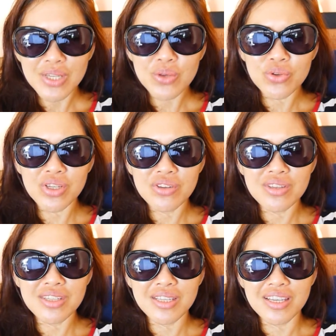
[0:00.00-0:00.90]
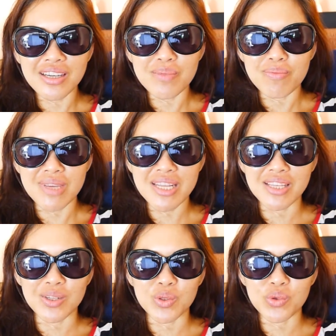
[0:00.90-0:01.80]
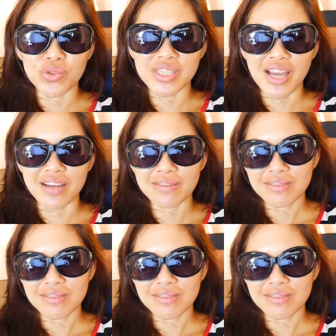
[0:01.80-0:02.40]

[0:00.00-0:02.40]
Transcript: 所以是一个迷你的度假。